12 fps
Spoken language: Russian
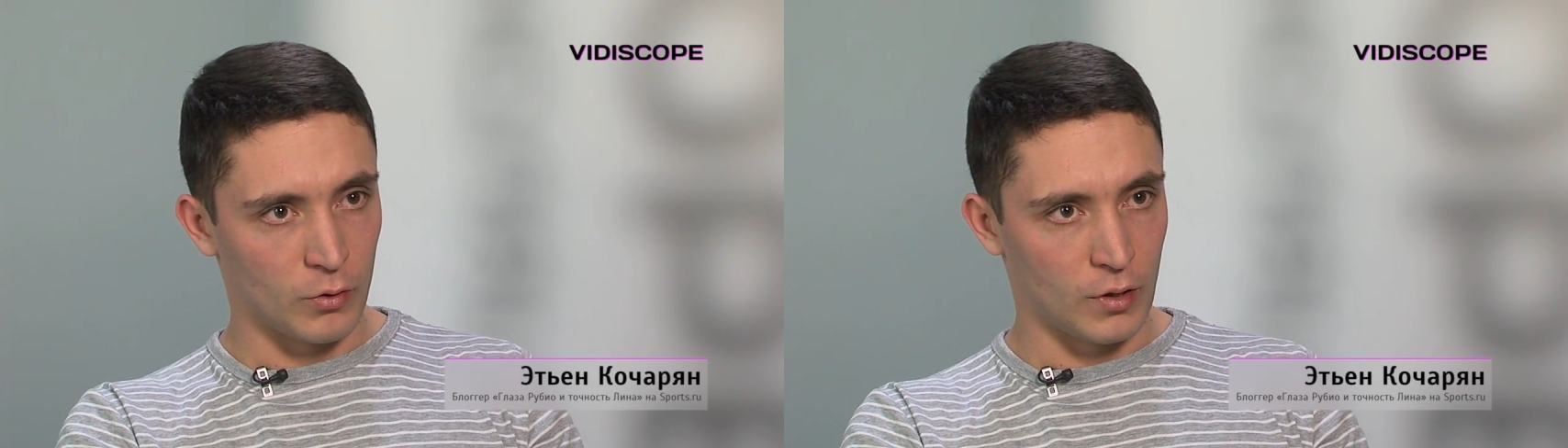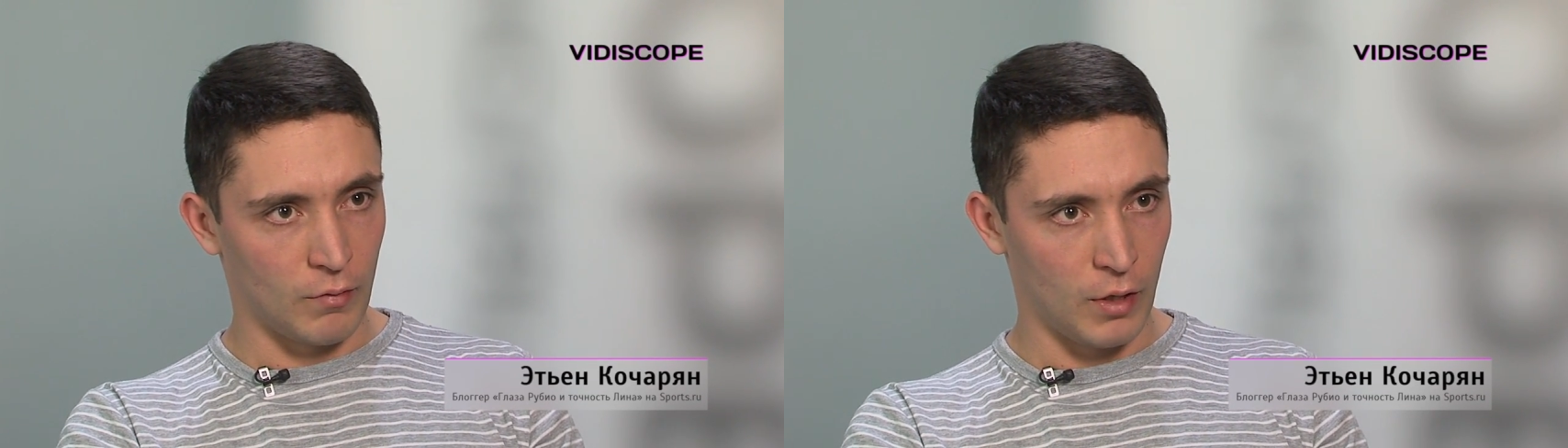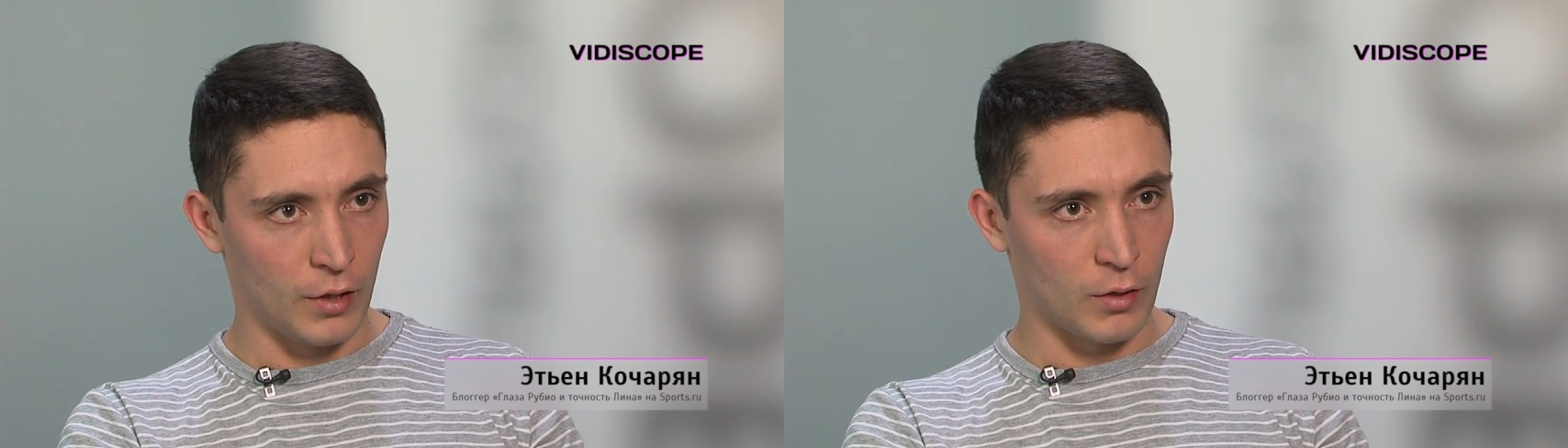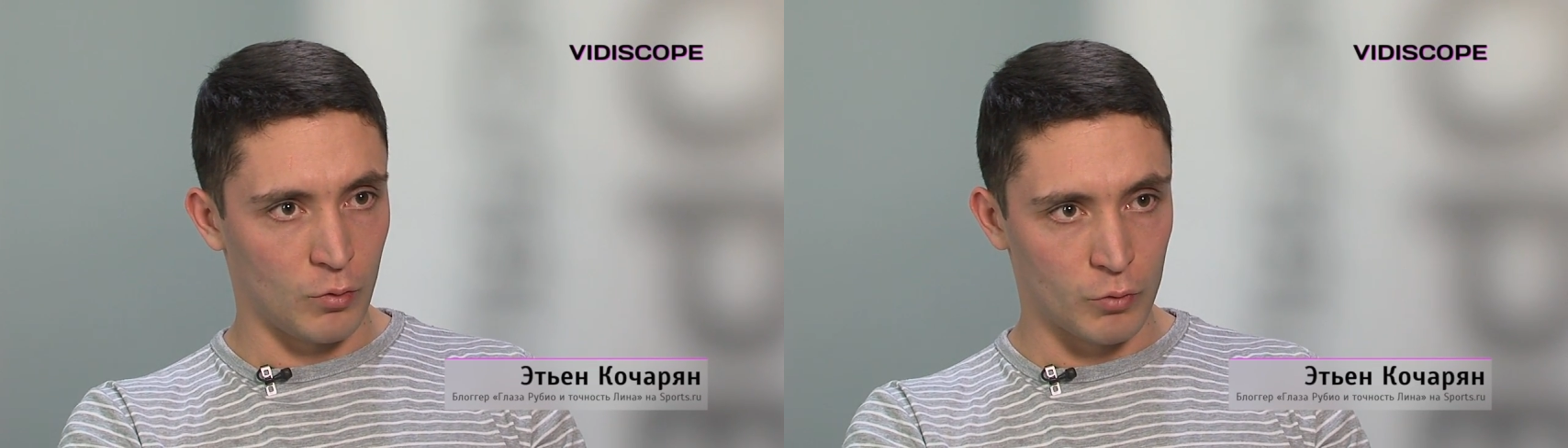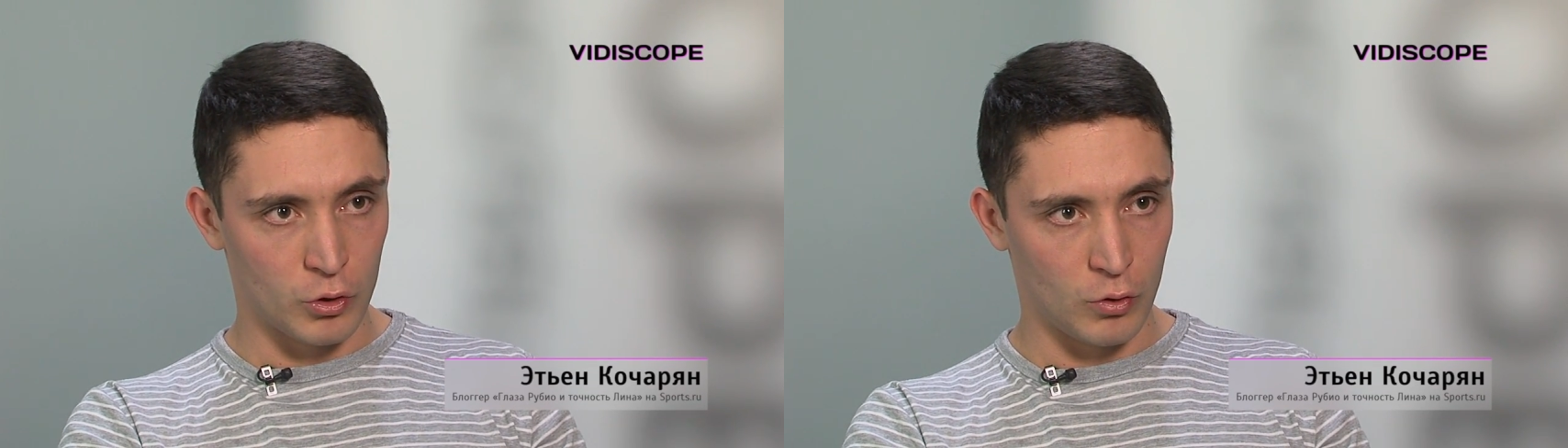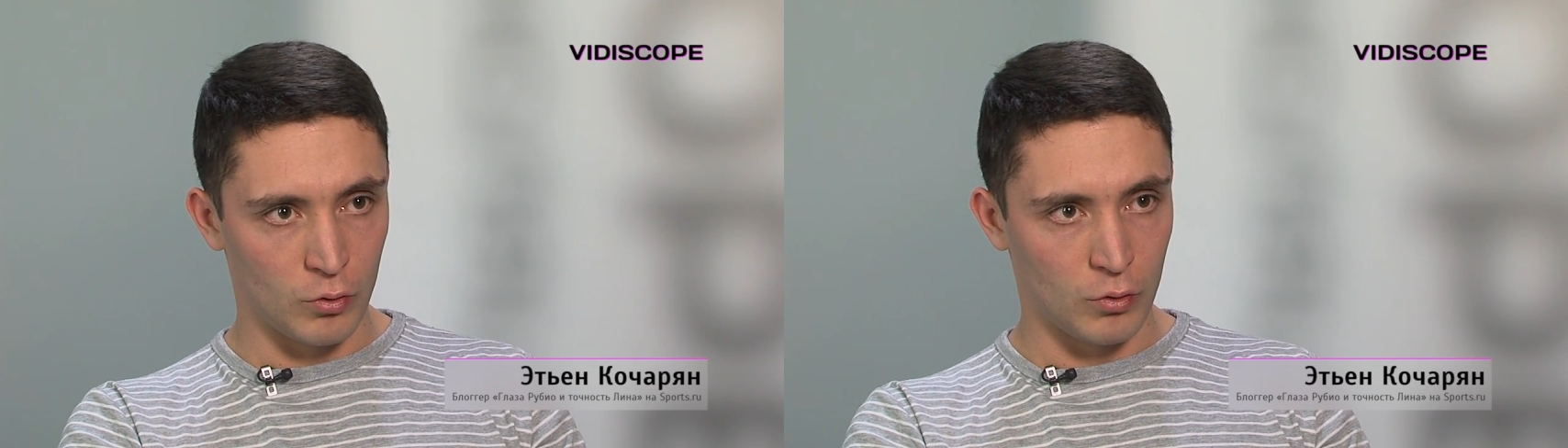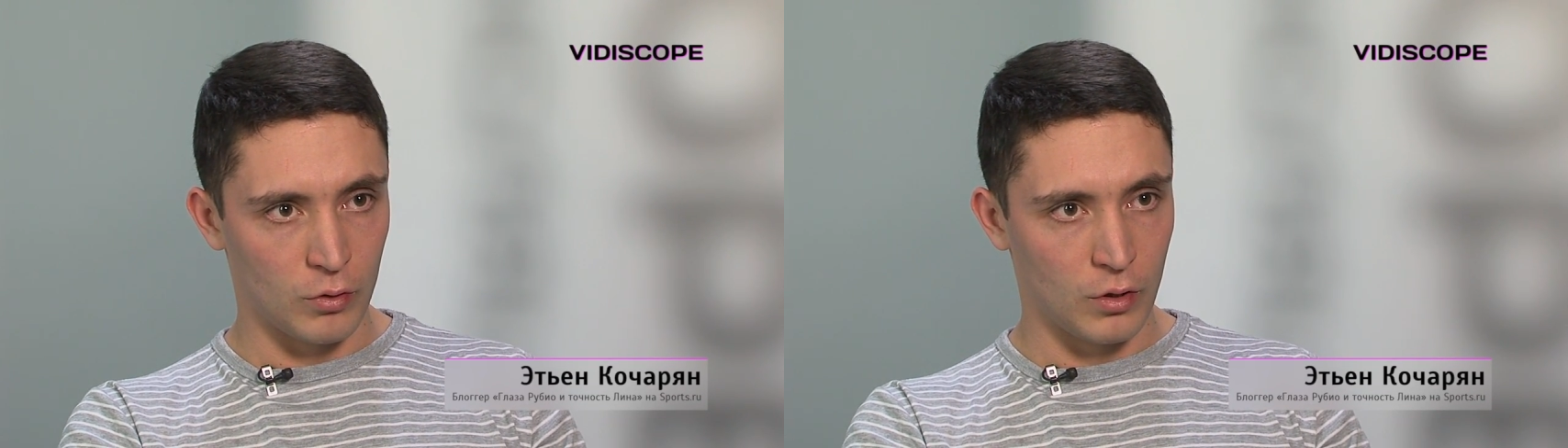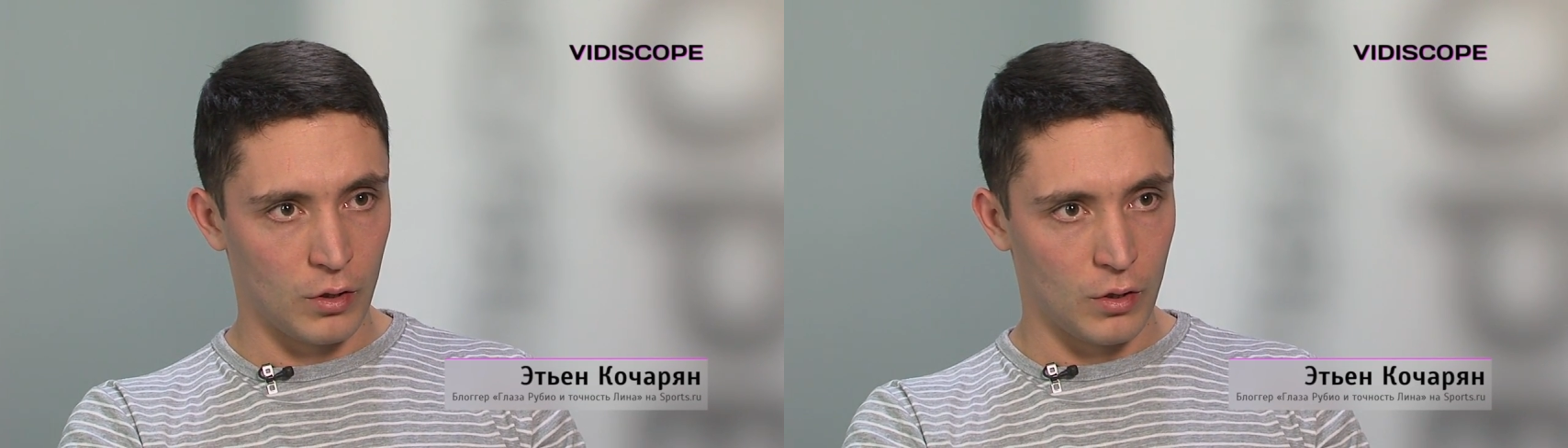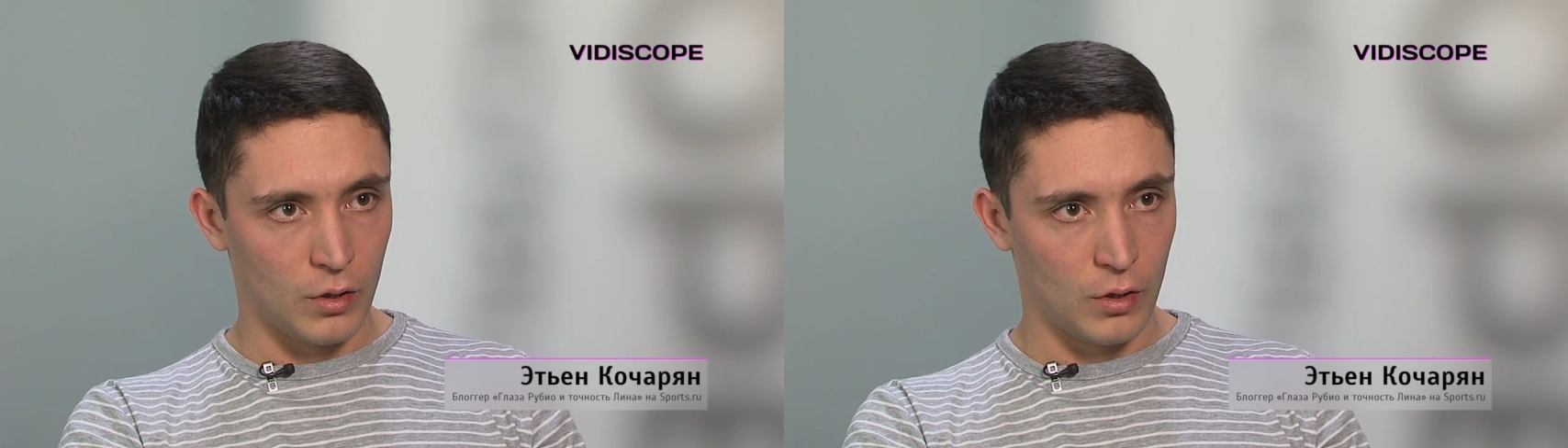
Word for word: заявлять о том, что